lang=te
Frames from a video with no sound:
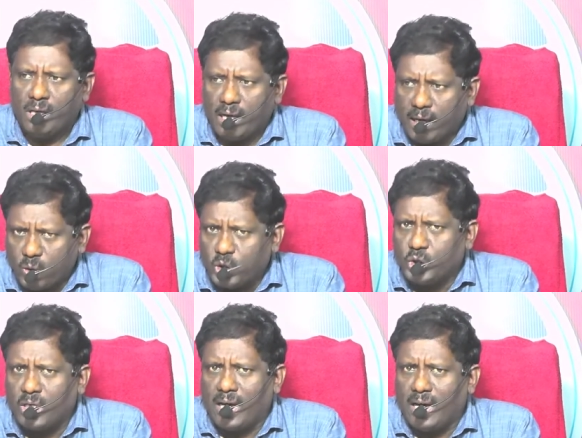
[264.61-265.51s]
ఆ రోజున
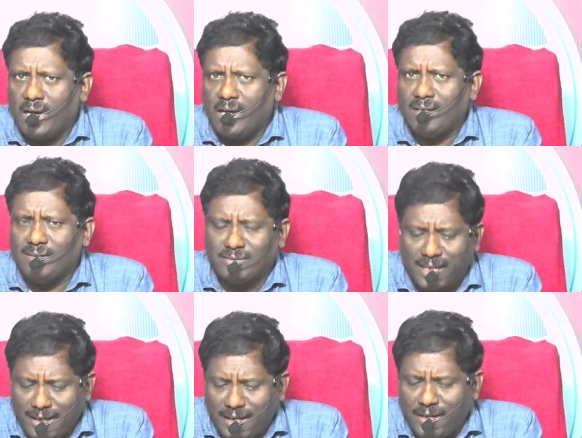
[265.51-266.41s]

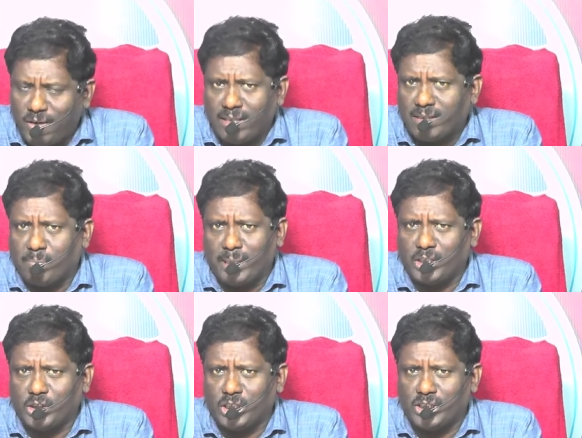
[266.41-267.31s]
ఇజ్రాయేలీలు ఏ తప్పైతే
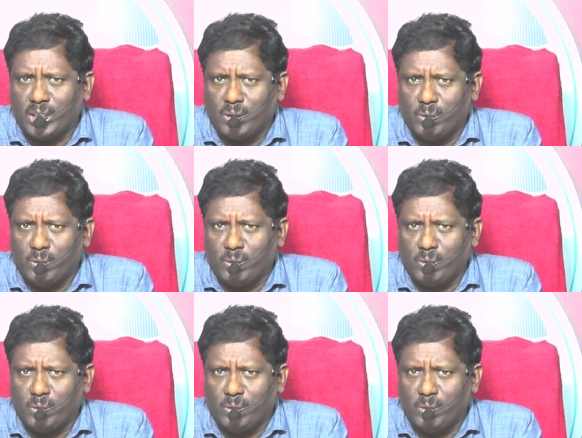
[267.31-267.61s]
చేశారో